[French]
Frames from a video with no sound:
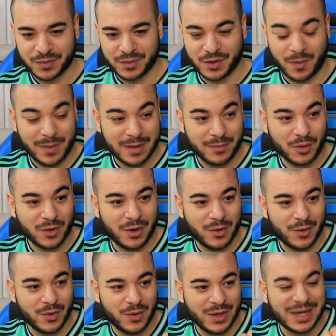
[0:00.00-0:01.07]
Normalement,
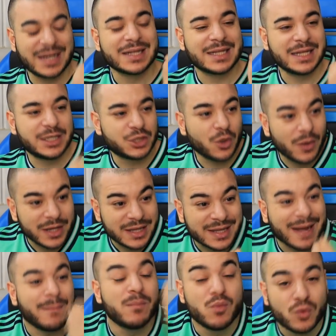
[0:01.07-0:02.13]
l'intelligent est
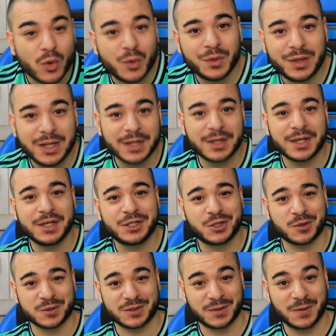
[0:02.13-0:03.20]
amoureux de
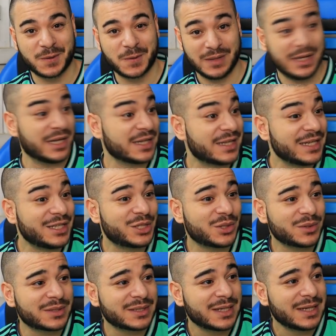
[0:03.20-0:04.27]
l'intelligence. Et
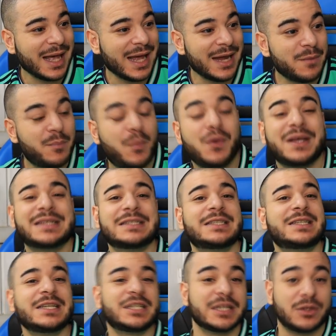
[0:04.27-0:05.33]
l'intelligence, elle peut
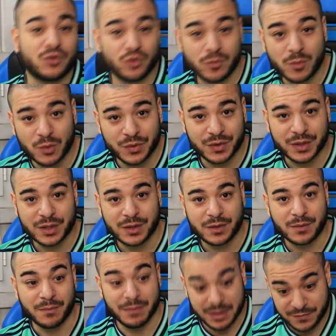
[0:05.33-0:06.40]
exister chez tout le monde,
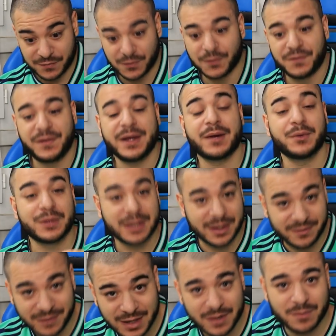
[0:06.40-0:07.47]
mais il faut faire le
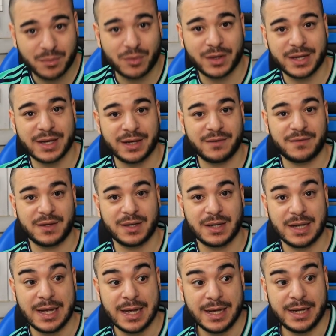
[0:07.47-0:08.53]
travail pour y arriver.
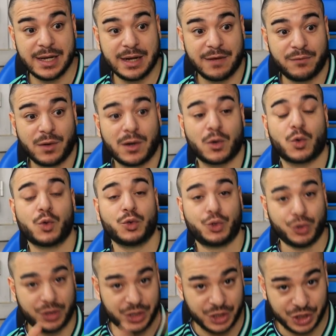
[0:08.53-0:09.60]
Et l'avoir
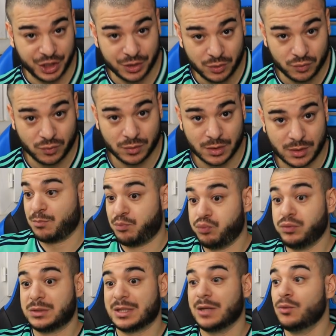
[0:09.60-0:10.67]
rejeté chez nous
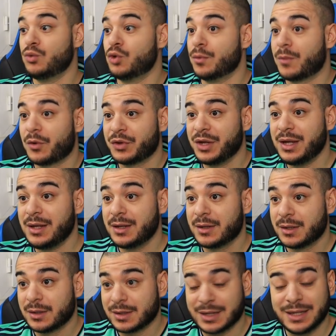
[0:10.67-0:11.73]
pousse à nous demander
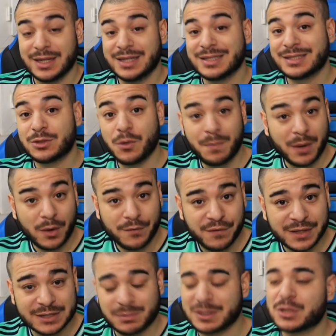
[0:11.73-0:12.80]
qu'elle n'existe pas en
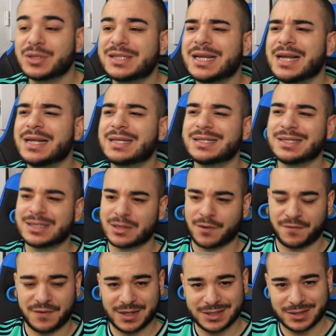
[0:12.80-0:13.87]
face. Parce que si elle existe en
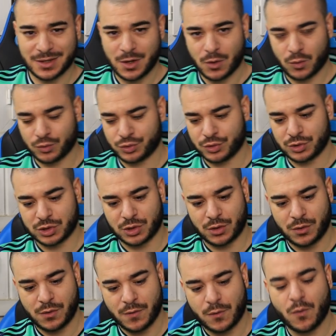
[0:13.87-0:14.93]
face, on se sent
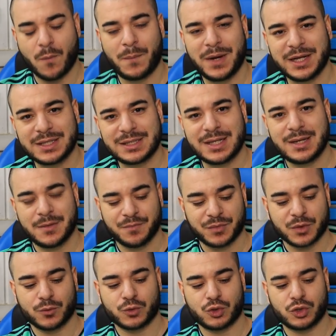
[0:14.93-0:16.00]
complexé,
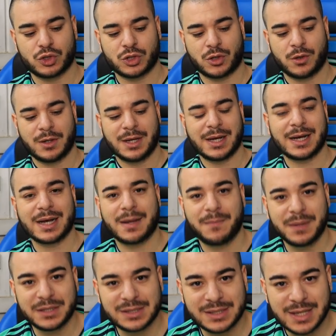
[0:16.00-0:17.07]
on se sent
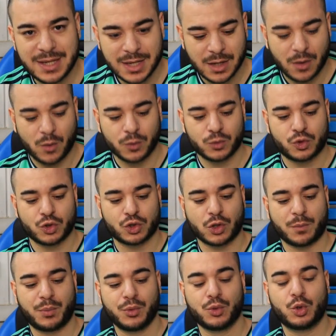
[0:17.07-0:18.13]
rabaissé, on ne se
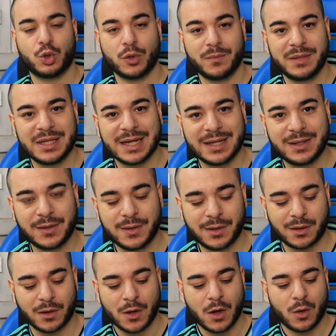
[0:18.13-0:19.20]
sent plus
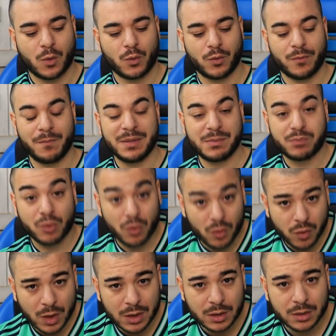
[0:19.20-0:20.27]
dominateur. On... Mais
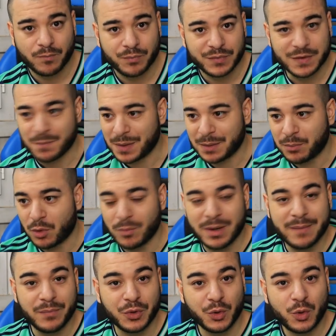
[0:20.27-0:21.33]
pourquoi C'est pas le
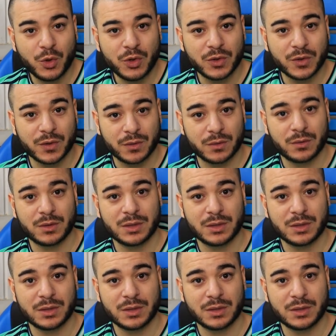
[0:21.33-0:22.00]
problème de l'autre.